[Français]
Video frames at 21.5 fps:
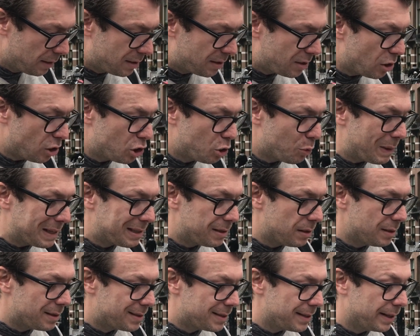
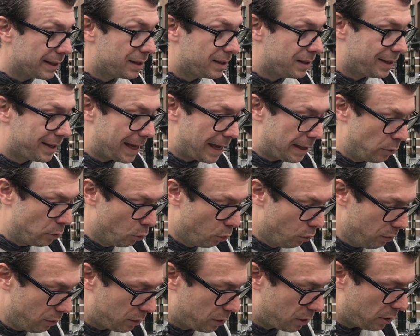165
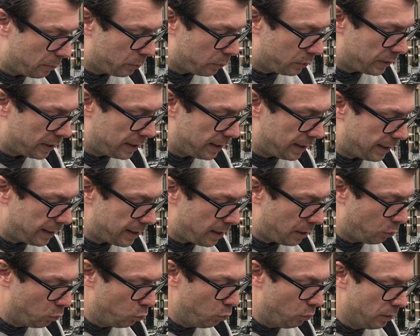canaux, comme on a
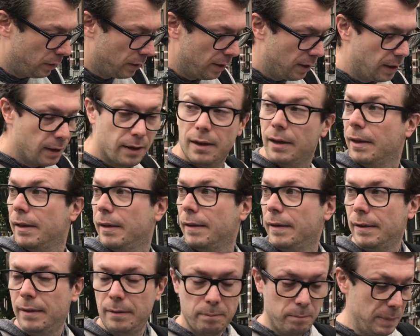derrière nous,
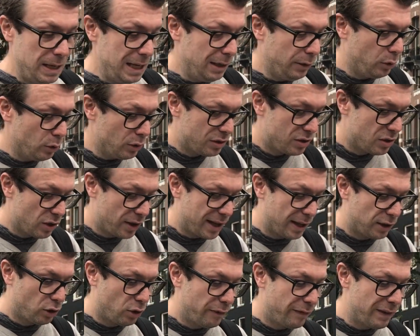
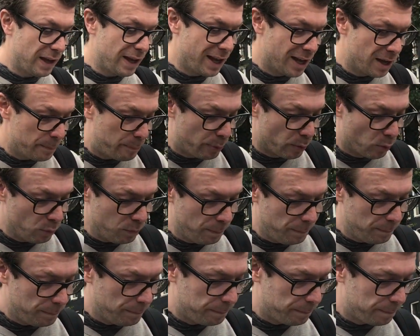1281 ah, euh, ponts,
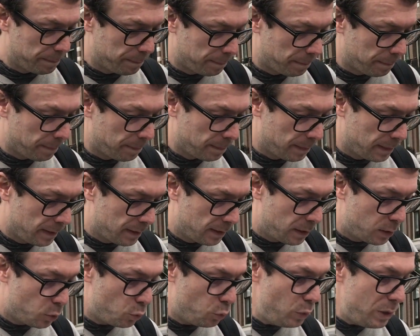
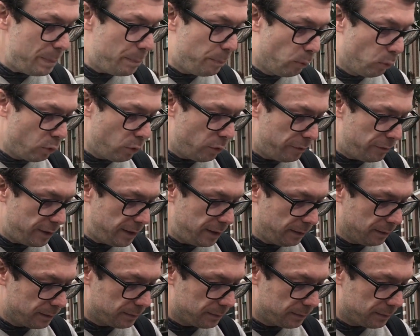8 ponts-levis,